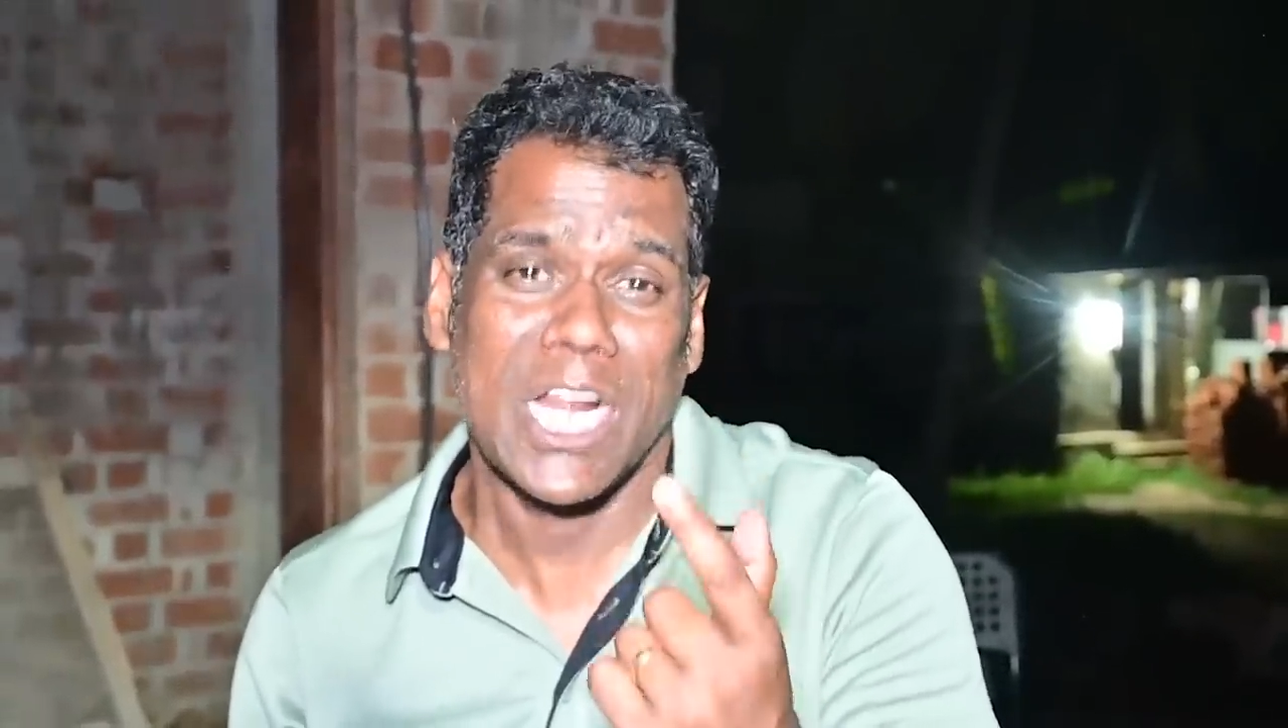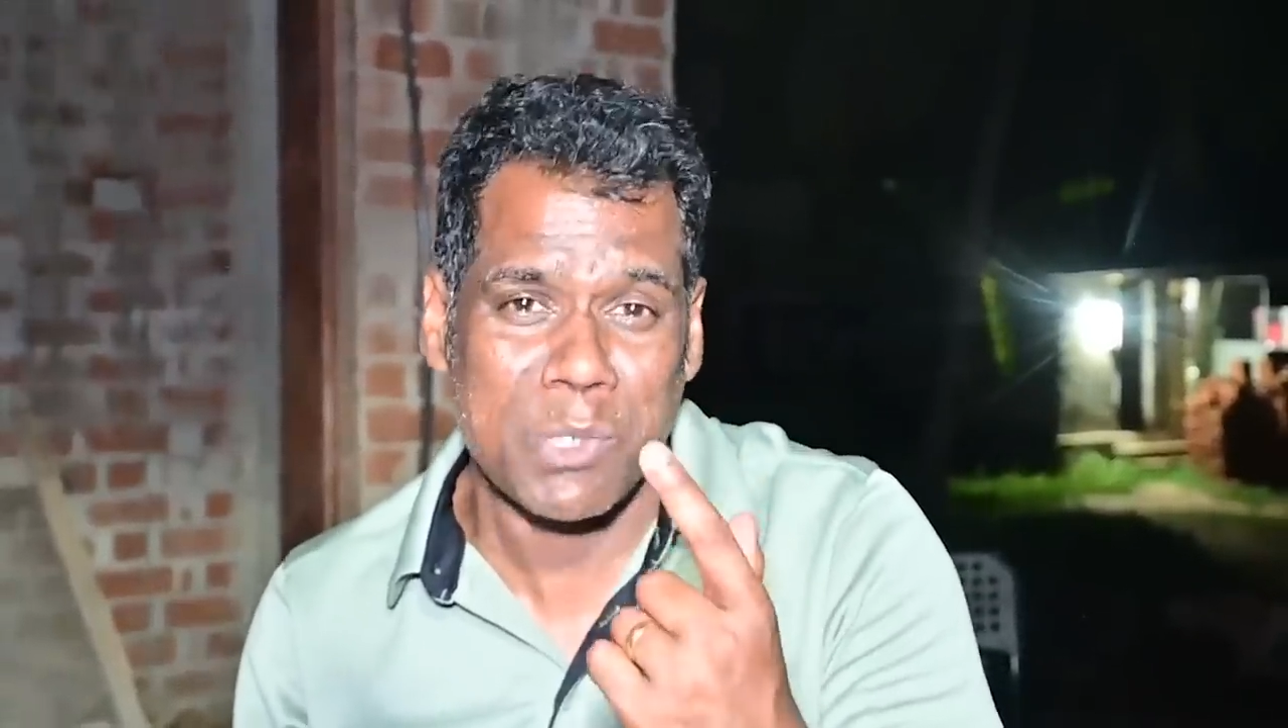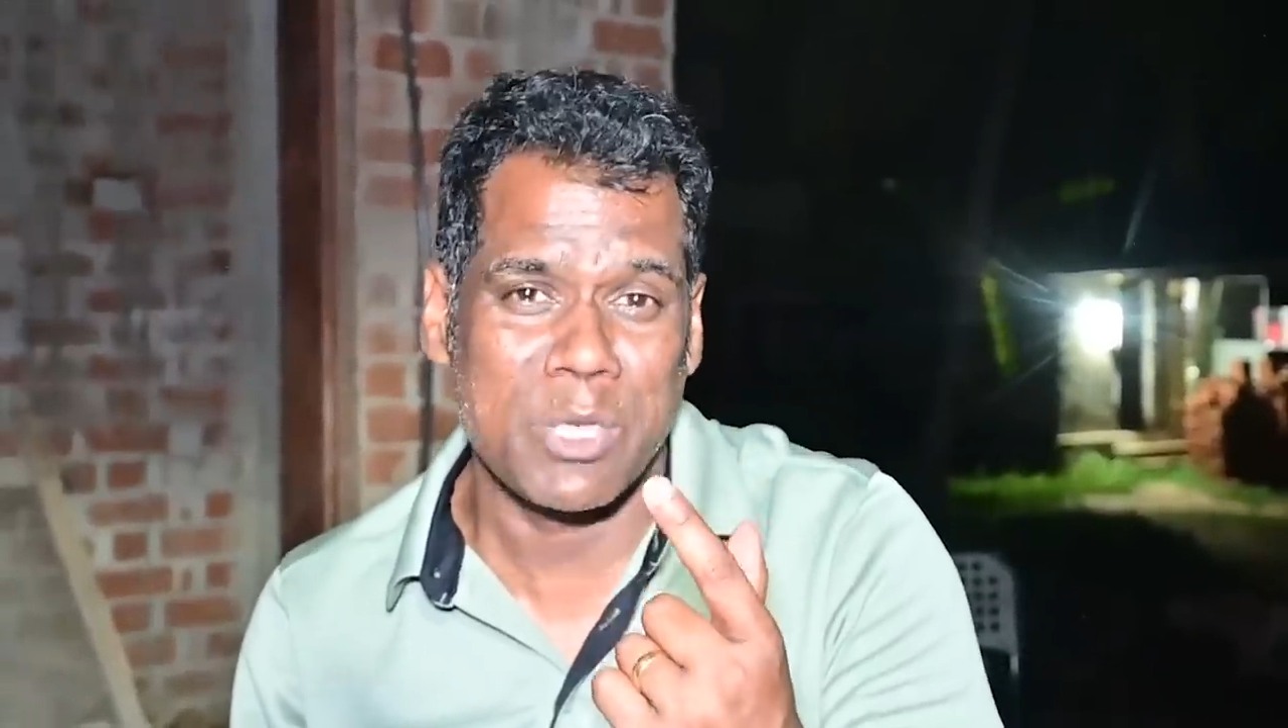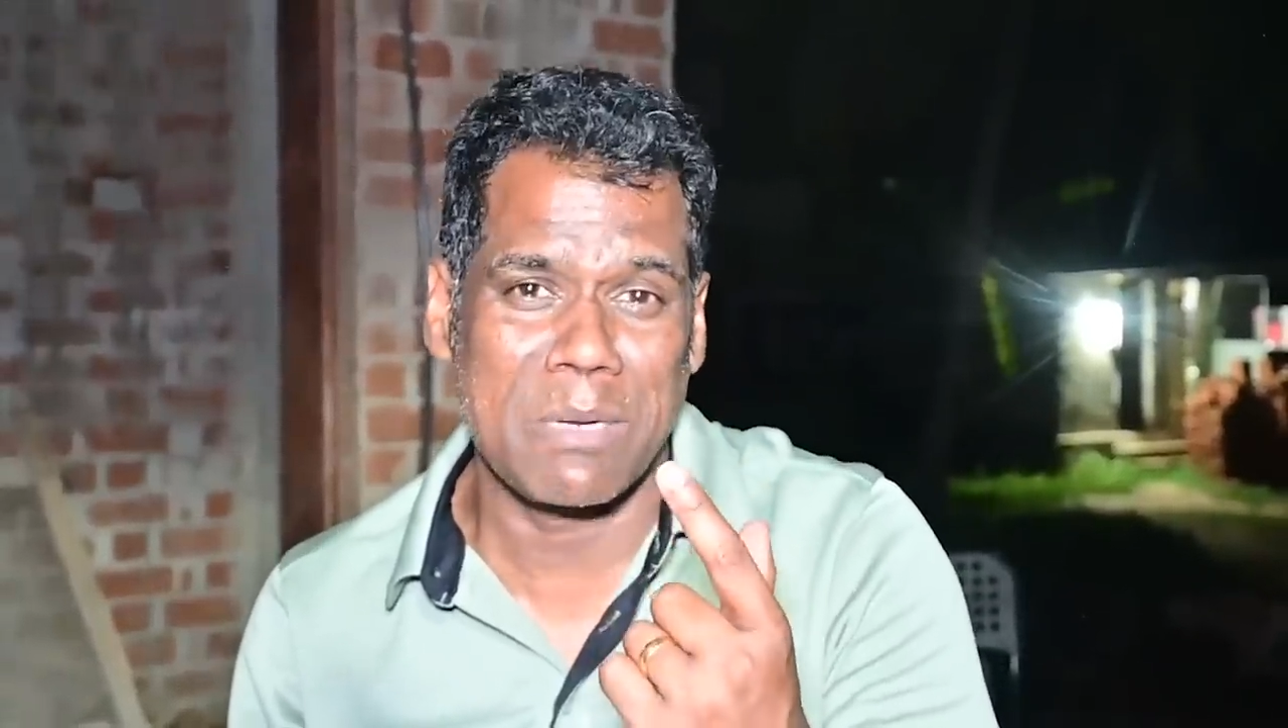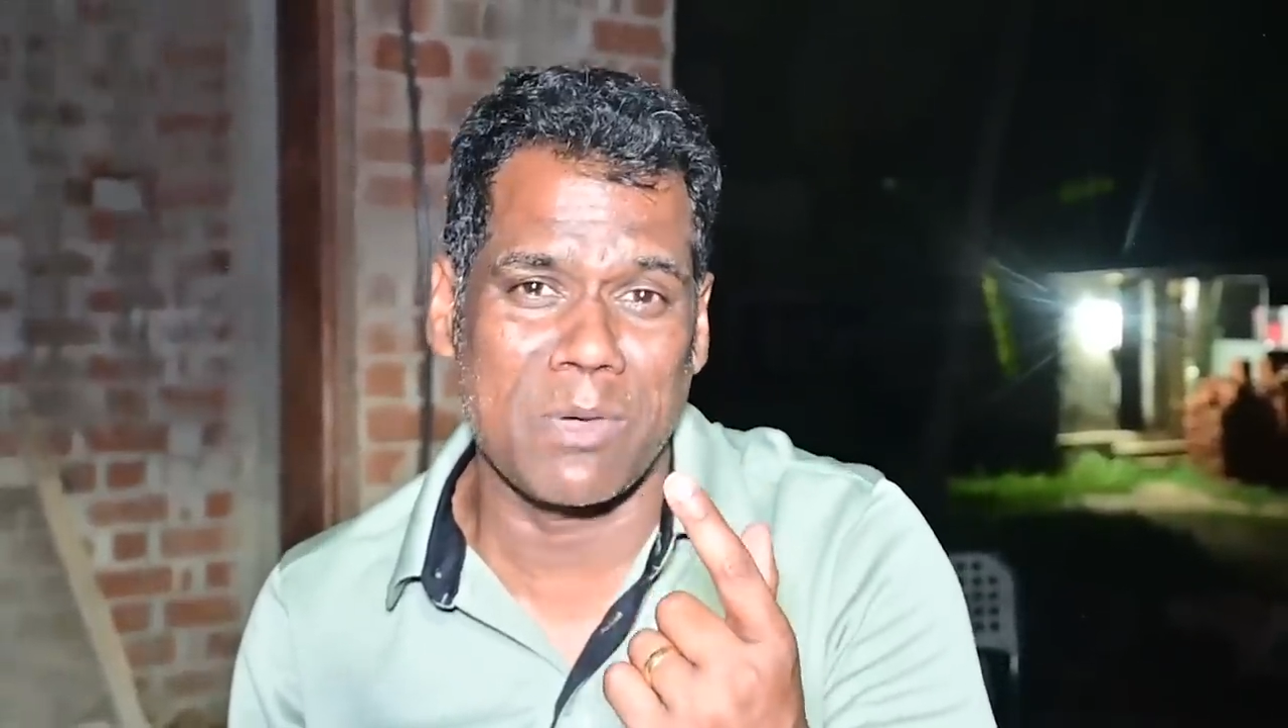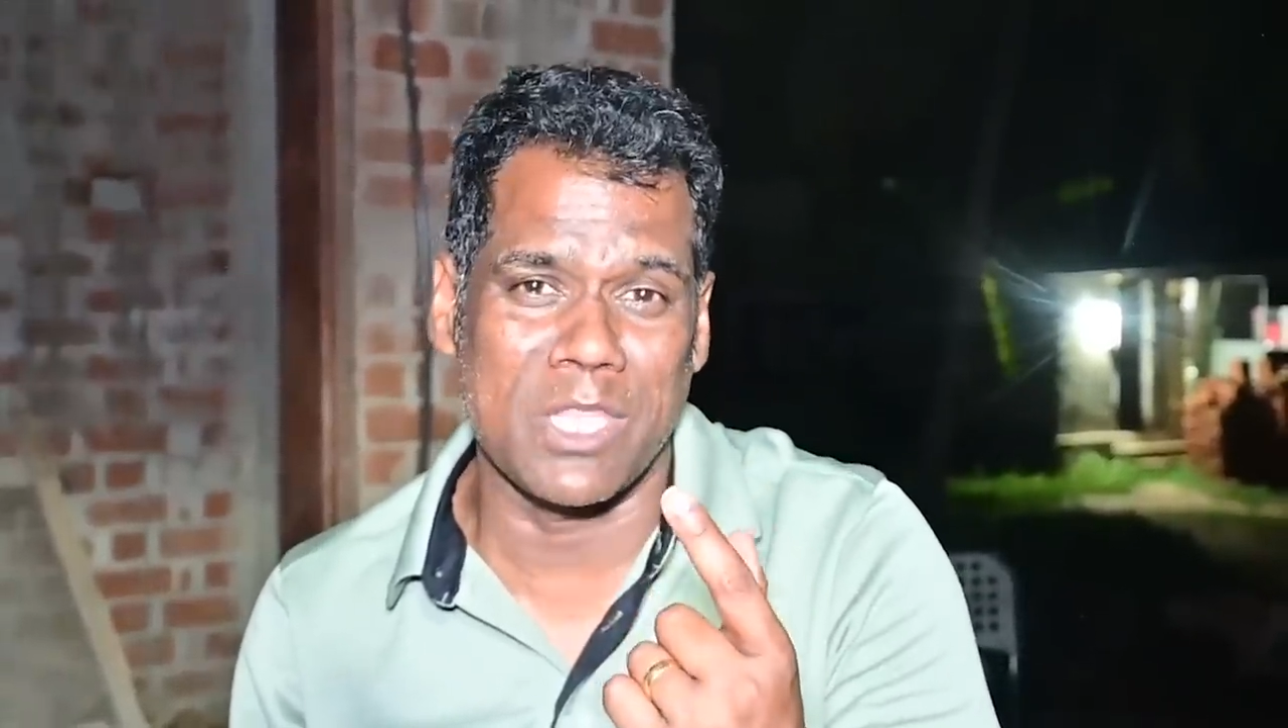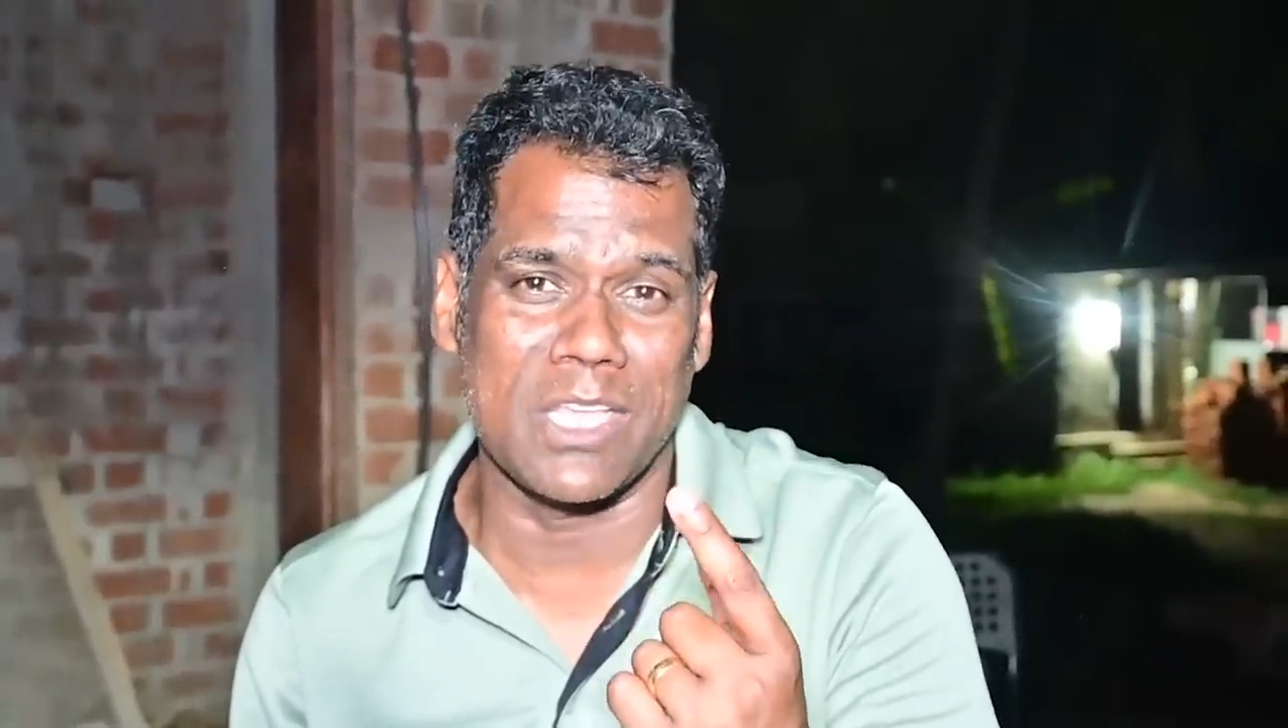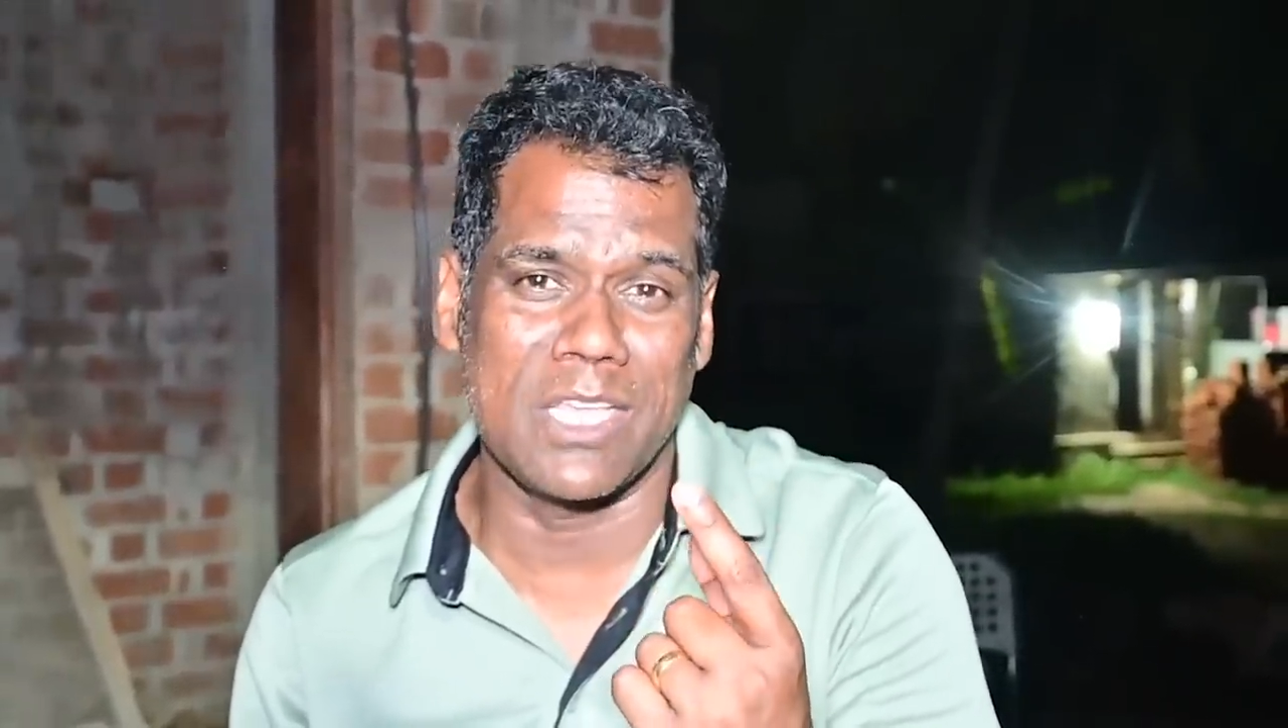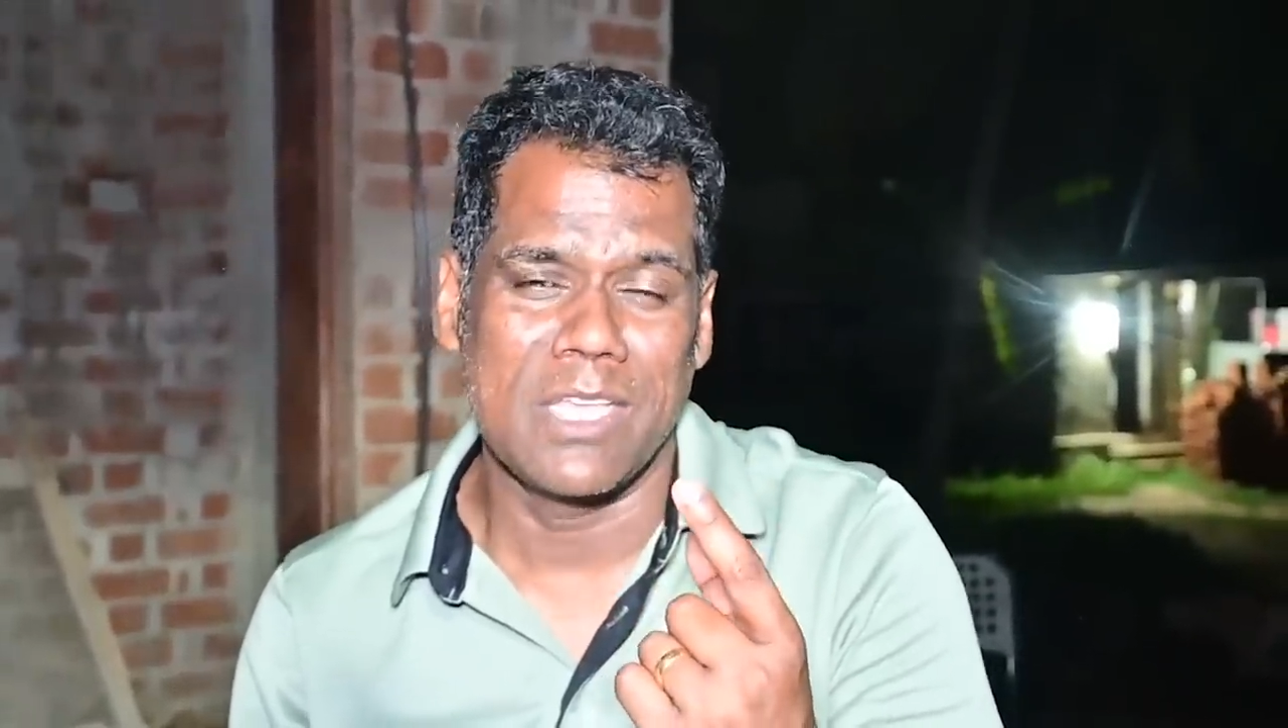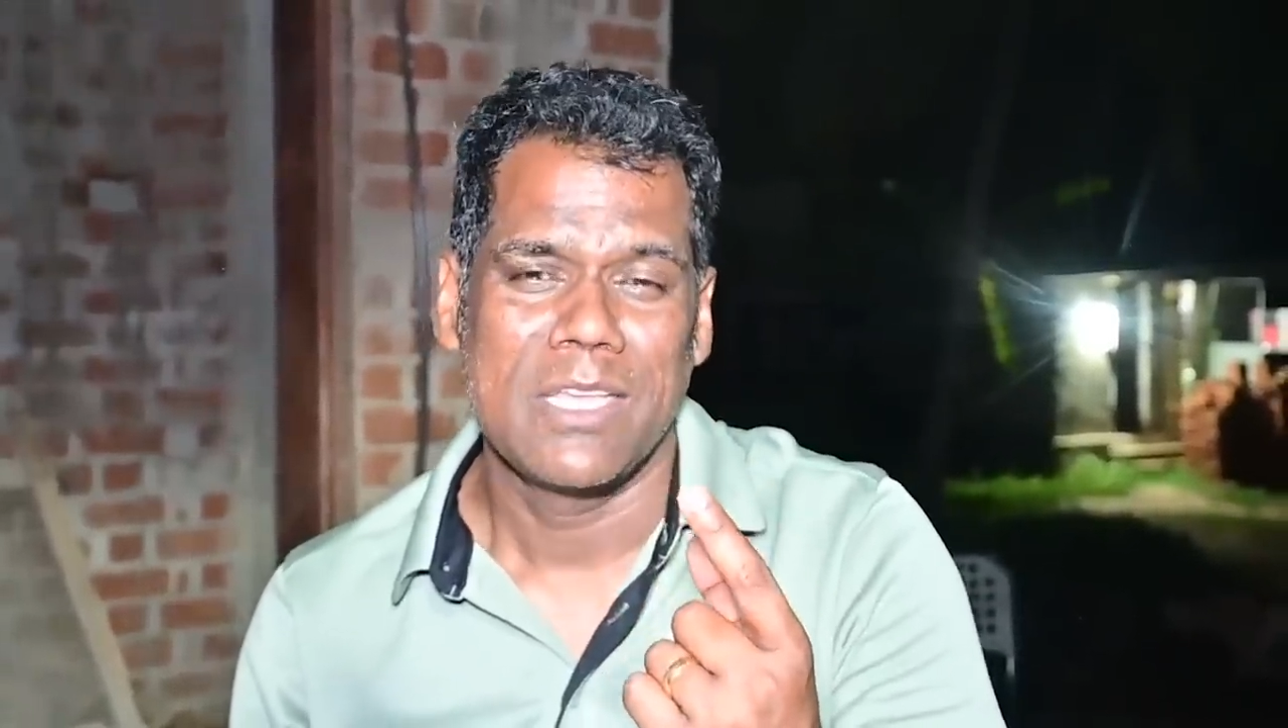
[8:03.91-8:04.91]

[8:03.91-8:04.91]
அளவு என்பது